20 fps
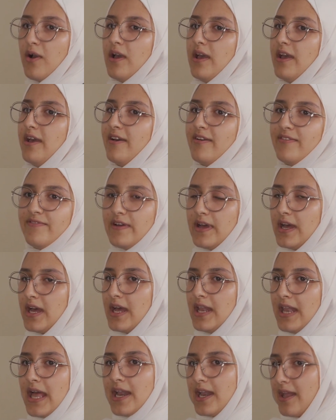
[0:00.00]
آه،
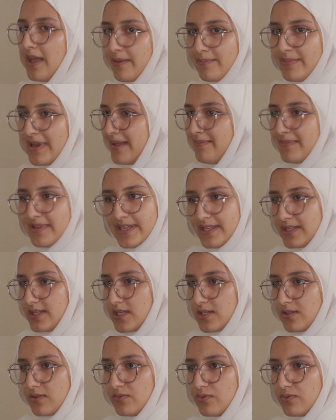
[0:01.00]
فلا انا حابه العملي جدا